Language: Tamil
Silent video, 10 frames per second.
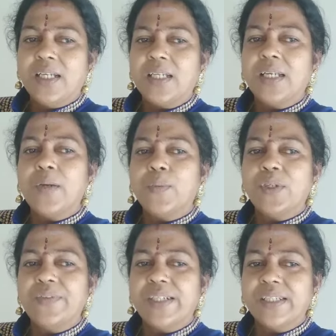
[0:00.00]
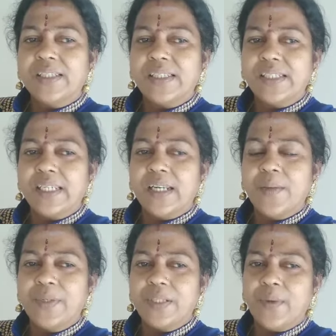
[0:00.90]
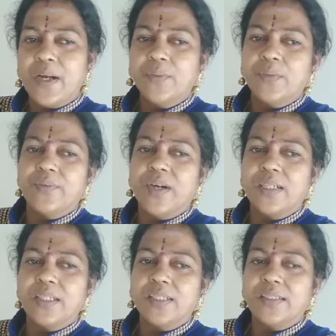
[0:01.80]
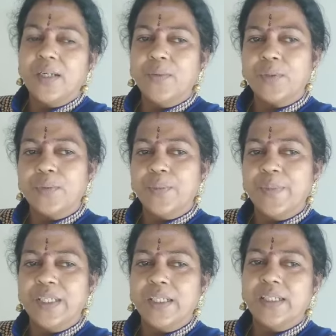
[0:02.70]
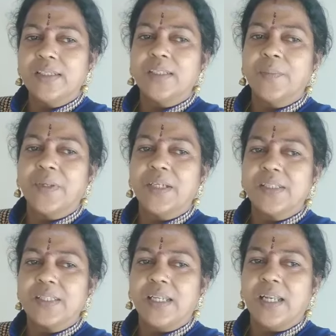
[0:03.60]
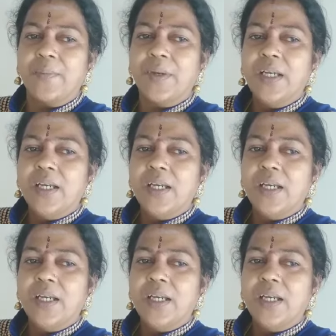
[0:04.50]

இல்லைன்னா உணவு எடுத்துக்கிட்டிங்கன்னா மிதமான உணவாக இருந்தால் ஒரு ஒரு மணி நேரத்துக்கு பிறகு செய்யலாம்